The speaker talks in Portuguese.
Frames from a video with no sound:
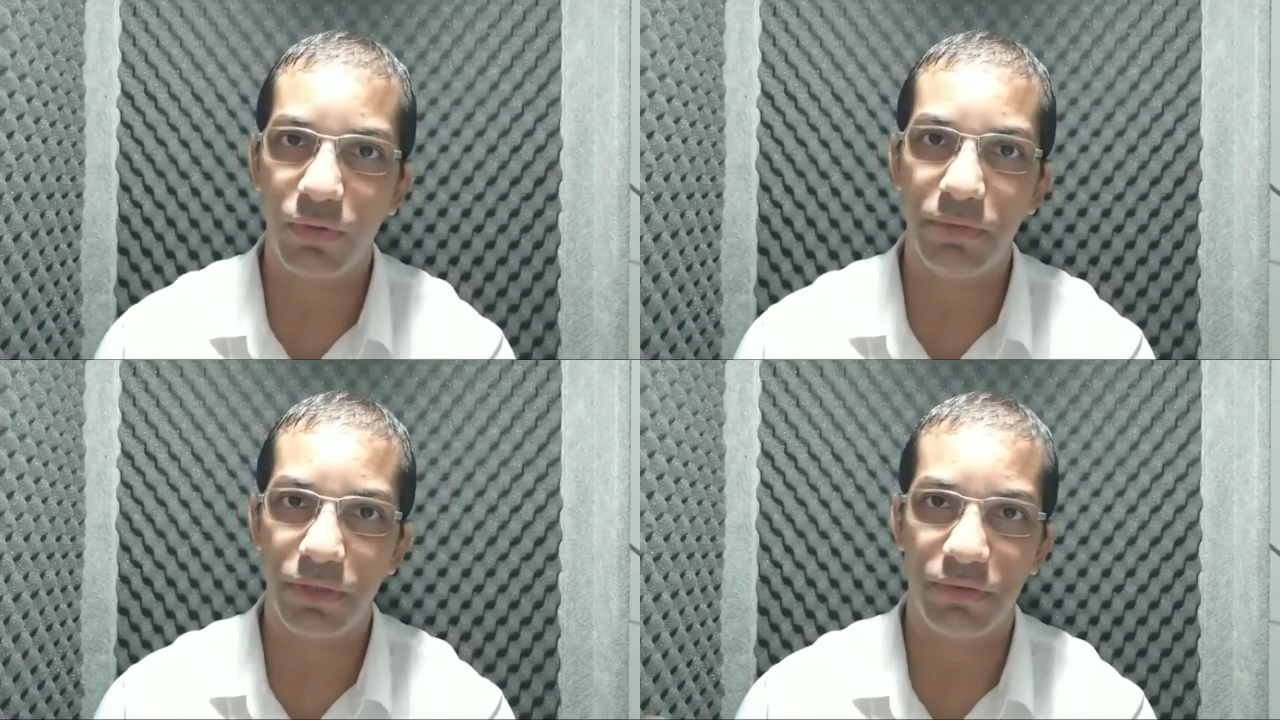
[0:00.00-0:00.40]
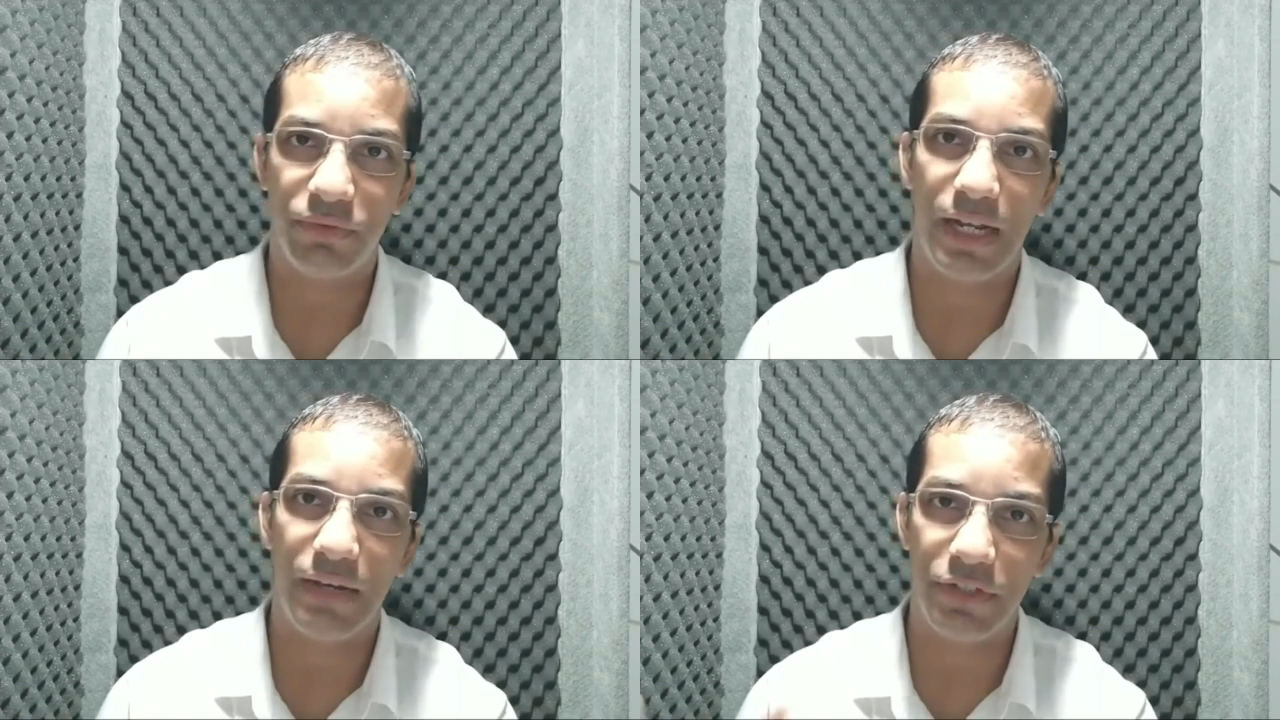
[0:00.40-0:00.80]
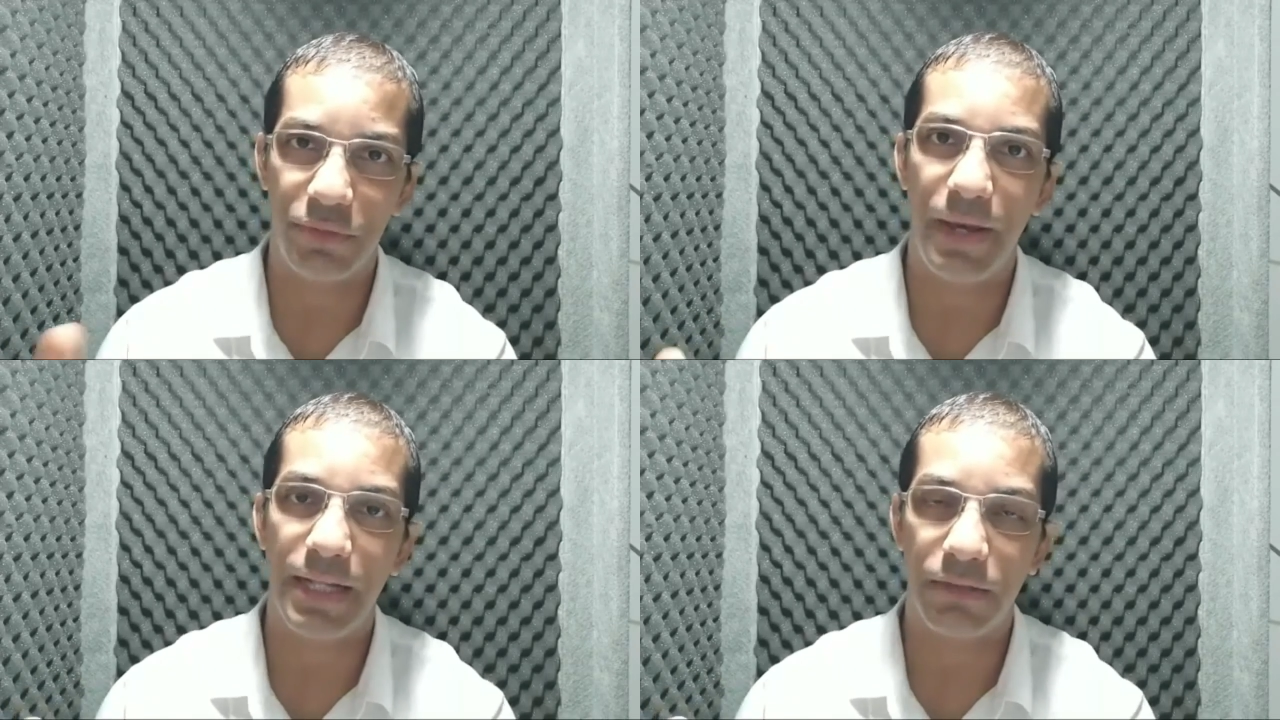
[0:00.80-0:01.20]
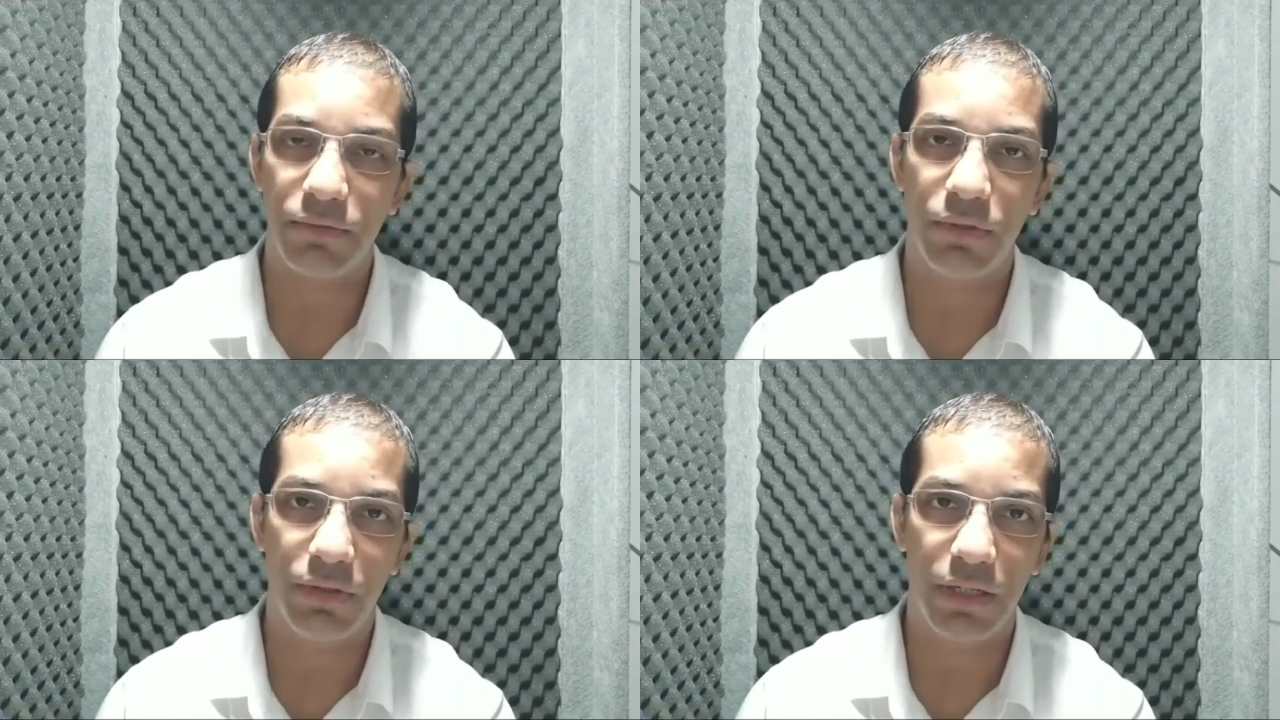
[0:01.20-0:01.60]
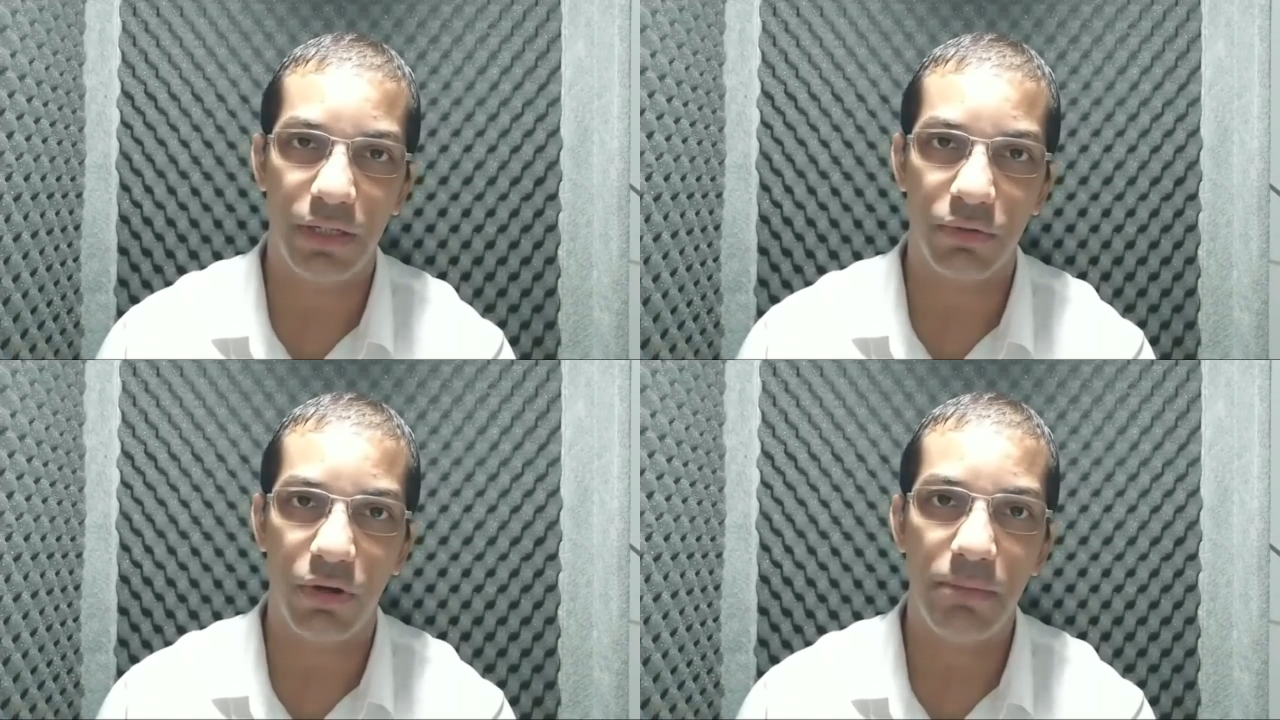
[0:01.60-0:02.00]
como Jesus falava, desperta tu que, que,
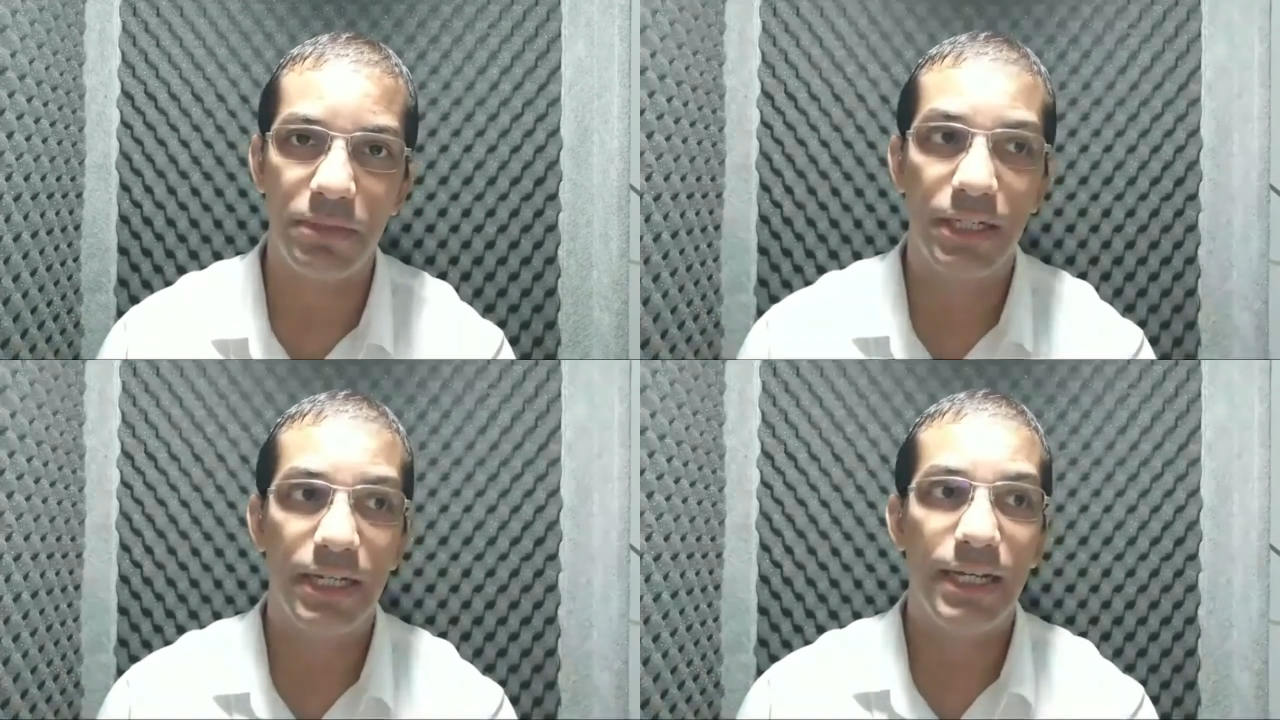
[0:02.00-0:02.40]
que dormes,